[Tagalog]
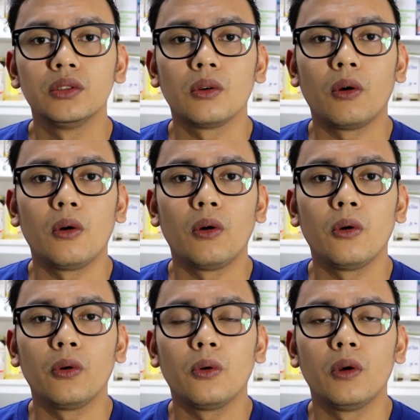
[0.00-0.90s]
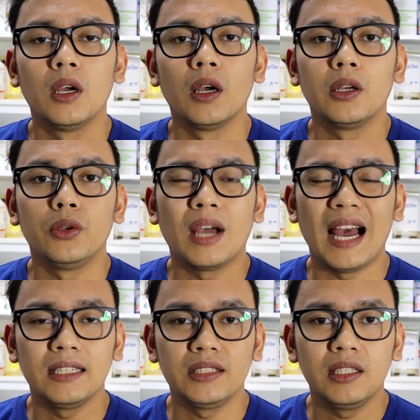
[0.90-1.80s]
So, yung
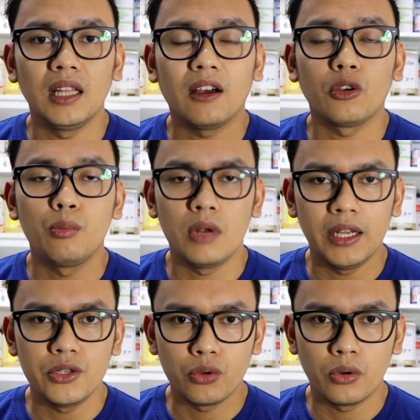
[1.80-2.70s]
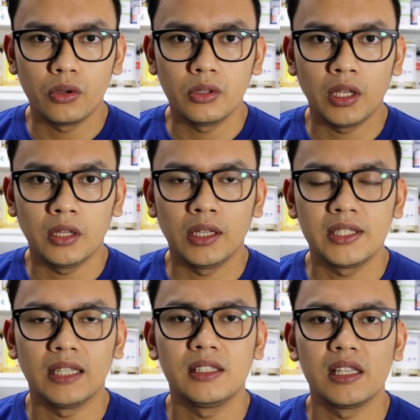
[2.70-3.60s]
acid accumulation and the
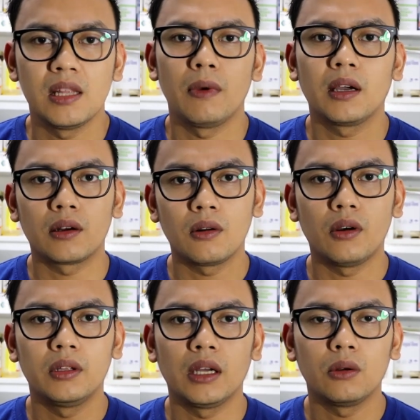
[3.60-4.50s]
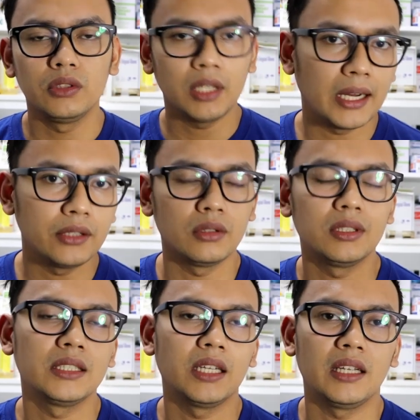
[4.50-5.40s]
chances na magkaroon ng ulceration
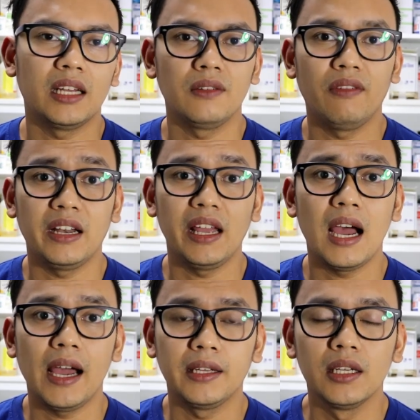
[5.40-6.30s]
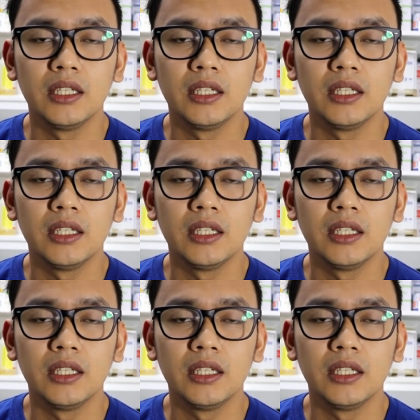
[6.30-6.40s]
sa siya is very high.